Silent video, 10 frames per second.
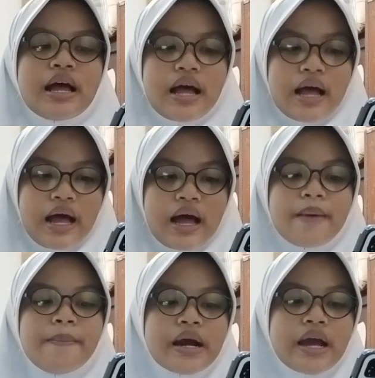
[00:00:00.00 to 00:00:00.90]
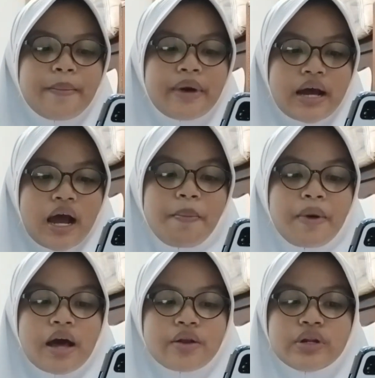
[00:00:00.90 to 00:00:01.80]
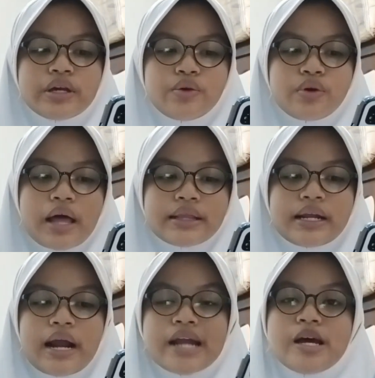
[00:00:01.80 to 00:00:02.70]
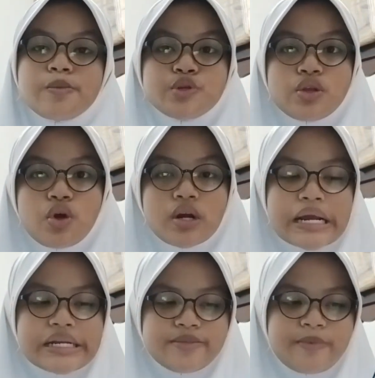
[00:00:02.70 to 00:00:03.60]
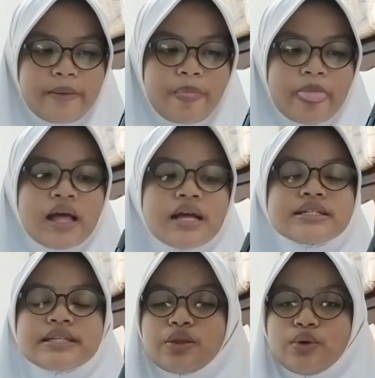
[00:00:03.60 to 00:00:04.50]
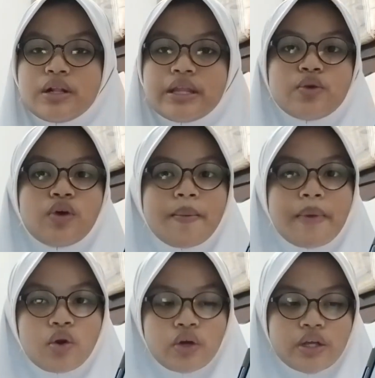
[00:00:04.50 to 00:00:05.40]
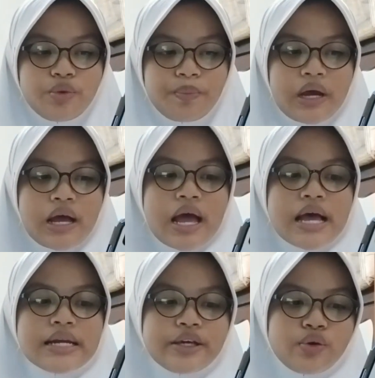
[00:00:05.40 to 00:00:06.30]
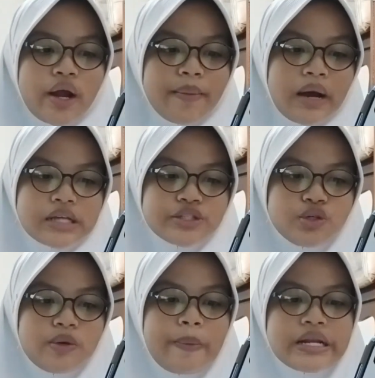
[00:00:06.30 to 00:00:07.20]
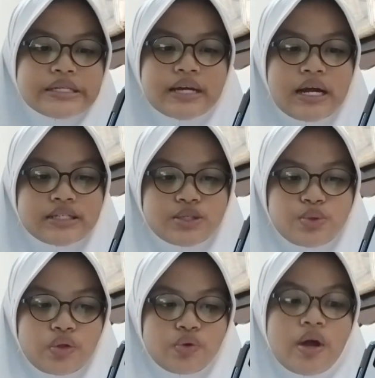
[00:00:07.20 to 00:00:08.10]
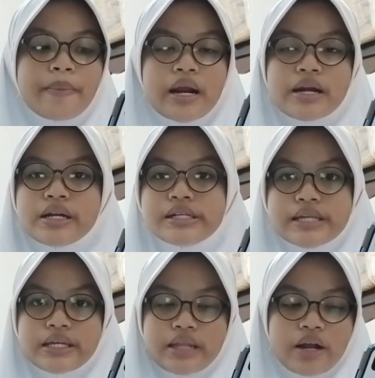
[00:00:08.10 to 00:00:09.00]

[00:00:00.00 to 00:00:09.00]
A. Bagaimanakah pengaruh lingkungan terhadap suatu organisme? 1. Lingkungan makhluk hidup. Lingkungan mengacu pada segala sesuatu yang berada di sekitar